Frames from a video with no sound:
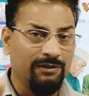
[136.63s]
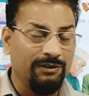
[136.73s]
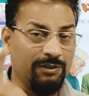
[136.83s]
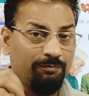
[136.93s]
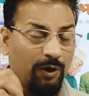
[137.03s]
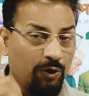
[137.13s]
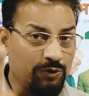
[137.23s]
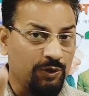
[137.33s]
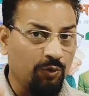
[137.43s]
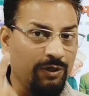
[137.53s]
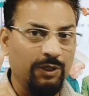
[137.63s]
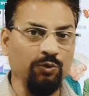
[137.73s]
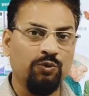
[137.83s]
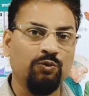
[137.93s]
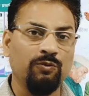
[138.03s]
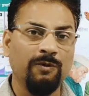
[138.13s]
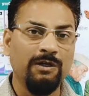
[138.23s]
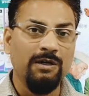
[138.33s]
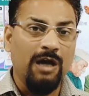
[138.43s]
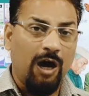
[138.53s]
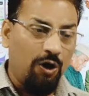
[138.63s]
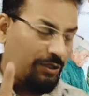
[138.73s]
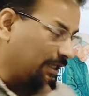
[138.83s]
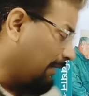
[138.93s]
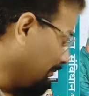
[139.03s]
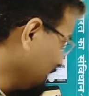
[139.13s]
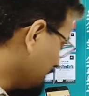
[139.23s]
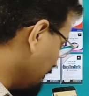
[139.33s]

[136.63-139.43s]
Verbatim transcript: ये बहुत ज़रूरी है दोस्तों और जब हम इस